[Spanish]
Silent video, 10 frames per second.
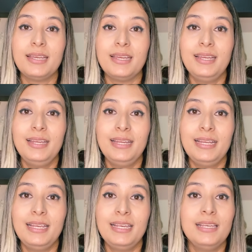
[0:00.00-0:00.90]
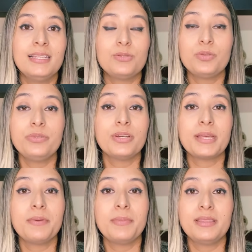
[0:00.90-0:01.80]
El estudio
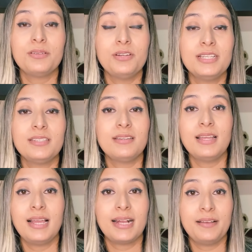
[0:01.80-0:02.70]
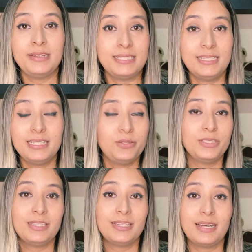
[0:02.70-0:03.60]
que me mandaron a hacer de la cabeza se
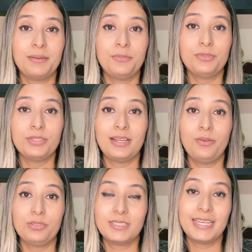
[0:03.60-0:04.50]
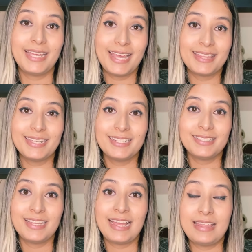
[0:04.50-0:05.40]
los entregamos a los
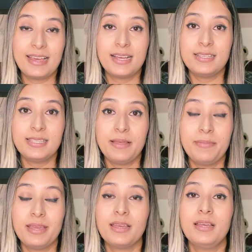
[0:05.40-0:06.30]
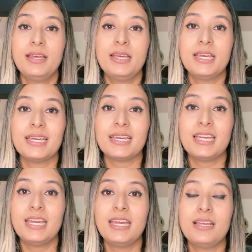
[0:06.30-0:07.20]
psiquiatras de ahí de Caizame
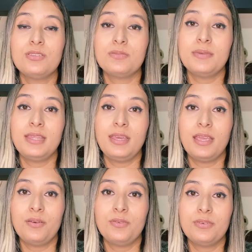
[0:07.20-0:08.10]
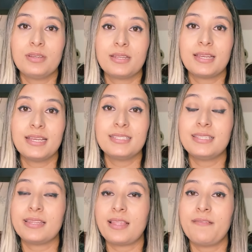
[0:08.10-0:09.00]
y ellos me dijeron que se
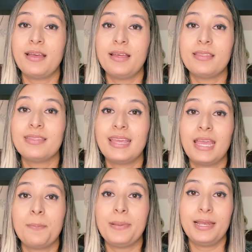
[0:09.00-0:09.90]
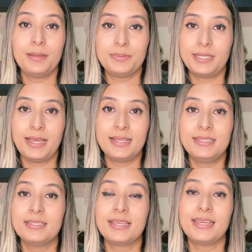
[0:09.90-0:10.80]
trataba de epilepsia,
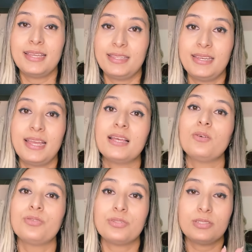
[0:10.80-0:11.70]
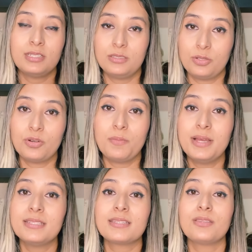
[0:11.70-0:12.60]
así es que ya tenía otro trastorno
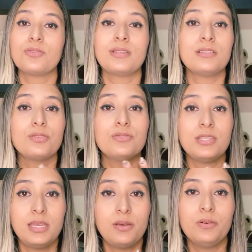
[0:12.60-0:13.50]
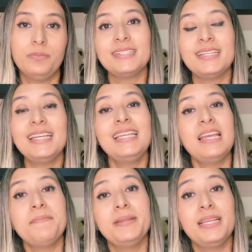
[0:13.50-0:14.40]
más, que en total son cinco. Y
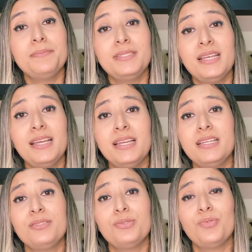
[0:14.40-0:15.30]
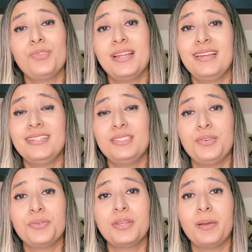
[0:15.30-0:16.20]
la epilepsia es una
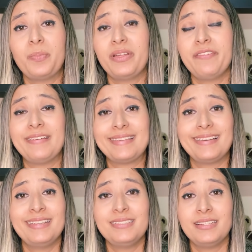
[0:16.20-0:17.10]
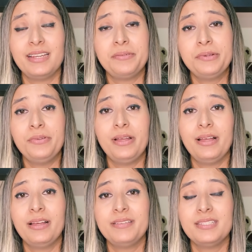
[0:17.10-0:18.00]
lesión que puede afectar al cerebro,
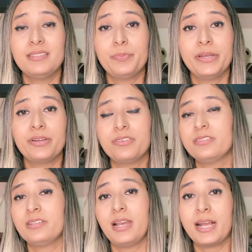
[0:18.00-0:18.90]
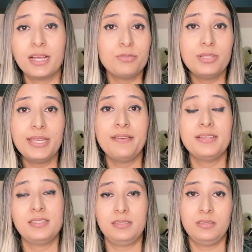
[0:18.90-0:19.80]
a veces se puede conocer la causa y a
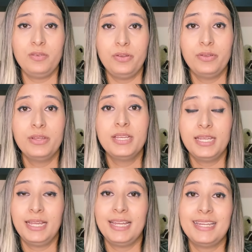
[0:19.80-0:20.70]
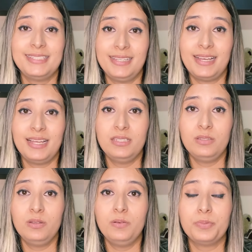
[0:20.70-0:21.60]
veces no. En este
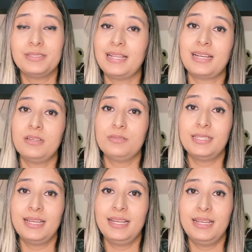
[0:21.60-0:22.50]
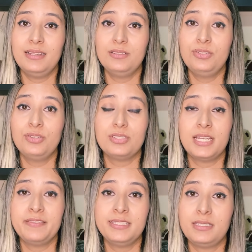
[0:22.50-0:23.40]
caso, pues la causa no
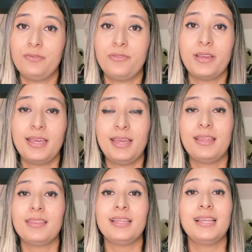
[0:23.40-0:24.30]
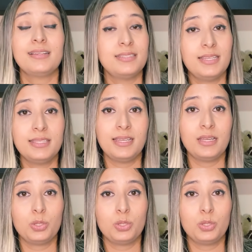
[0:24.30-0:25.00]
saben si fue del accidente que